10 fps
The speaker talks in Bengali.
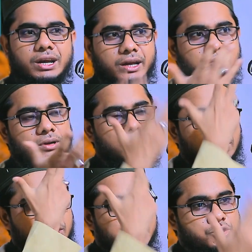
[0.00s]
ছেলে
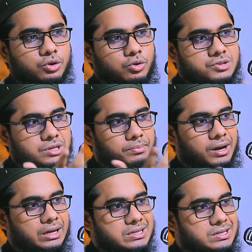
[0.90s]
স্ট্রোক করছে
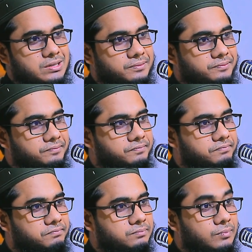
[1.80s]
মারা গেছে
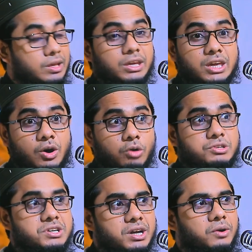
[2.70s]
কি
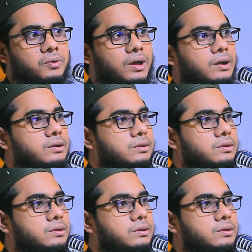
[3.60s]
হচ্ছে এগুলো